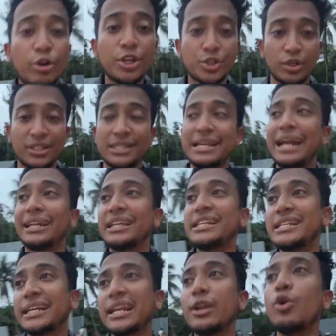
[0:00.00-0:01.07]
রিকোয়েস্ট করছে যে
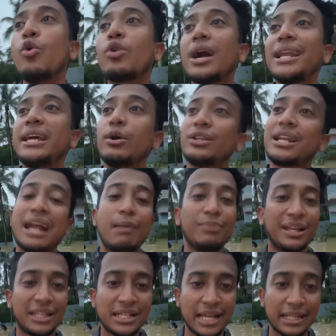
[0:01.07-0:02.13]
অ্যাটলিস্ট একটা নৌকা নিয়ে ওদের
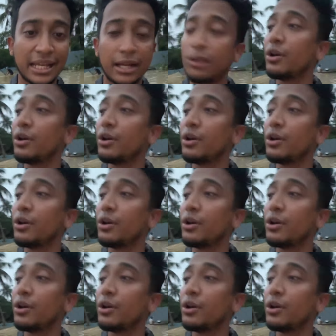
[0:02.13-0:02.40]
গামডাতে যাইতে